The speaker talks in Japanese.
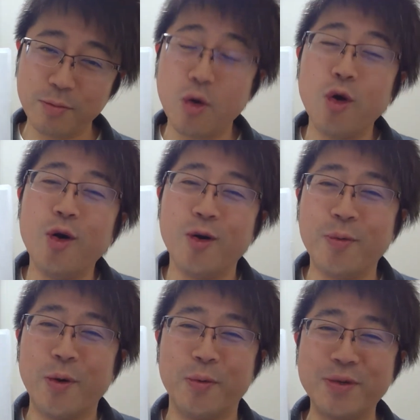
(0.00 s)
もうほ
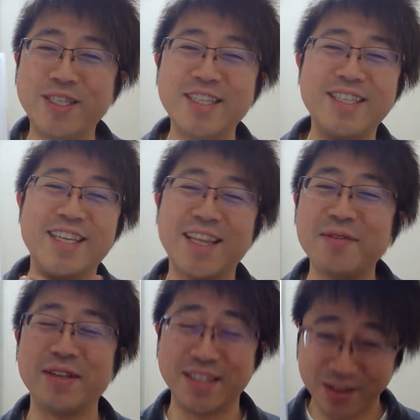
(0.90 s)
ぼ死んじゃって
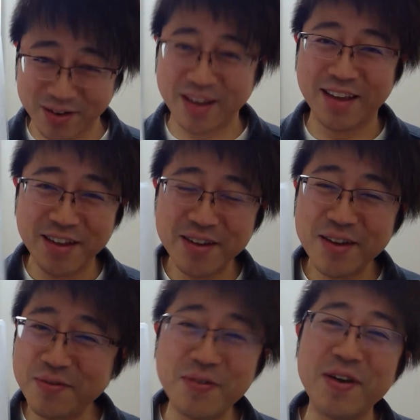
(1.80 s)
ますけどね。
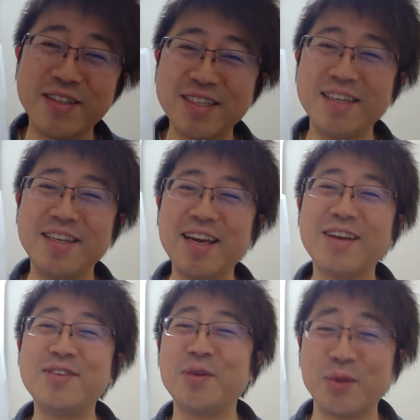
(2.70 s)
別に
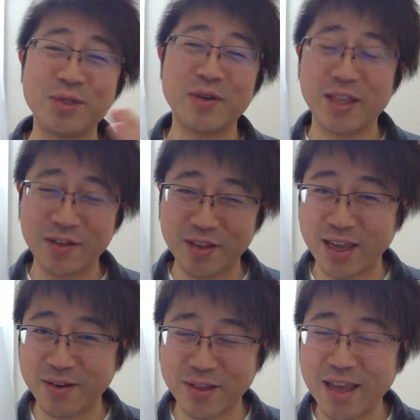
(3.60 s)
リアルに落とすわけでは
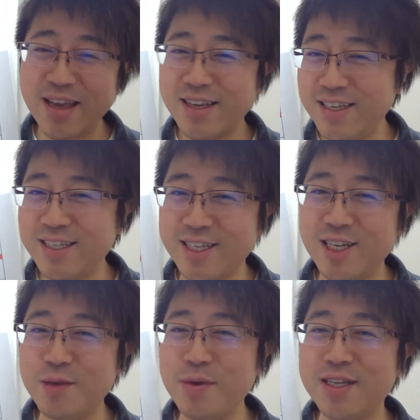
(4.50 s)
ないので、イ
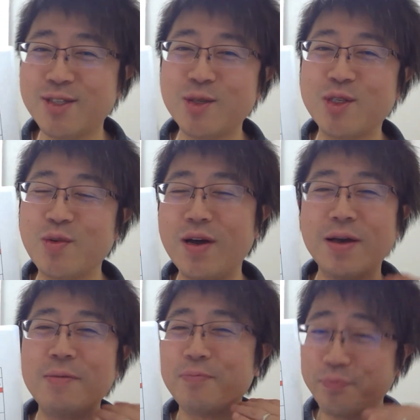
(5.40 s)
メージとして
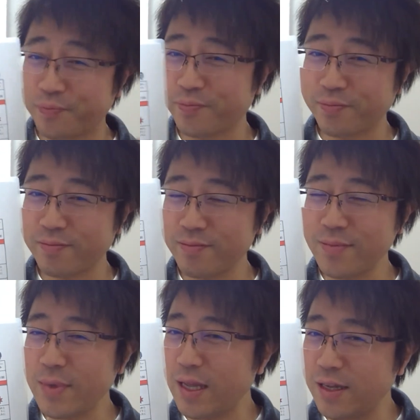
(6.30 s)
は、
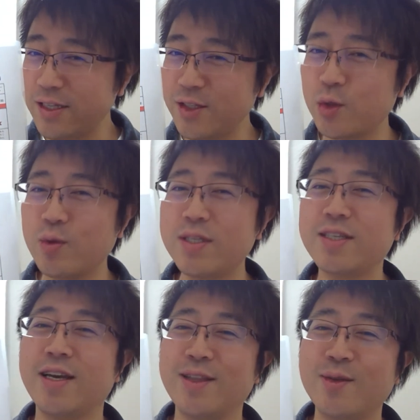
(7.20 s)
ちょっとは
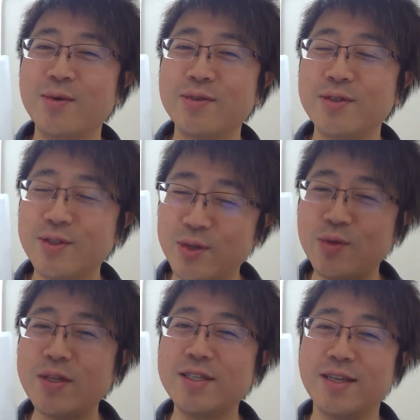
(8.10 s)
つなげておく。で、
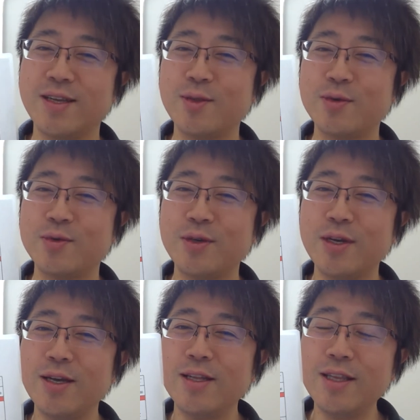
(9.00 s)

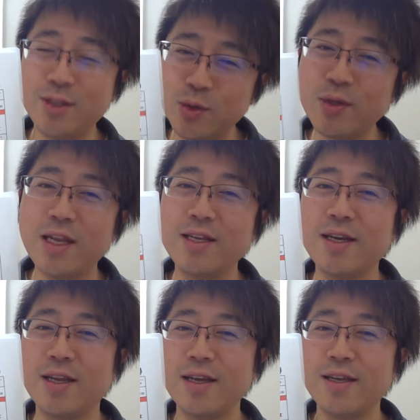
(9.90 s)
ちょっと何
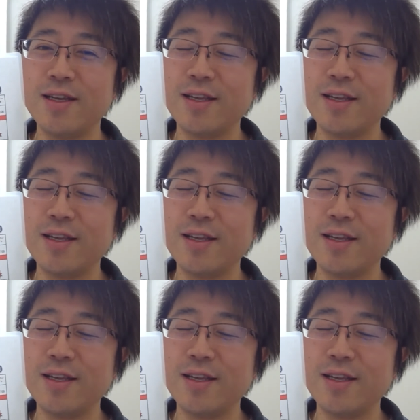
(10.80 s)
かね、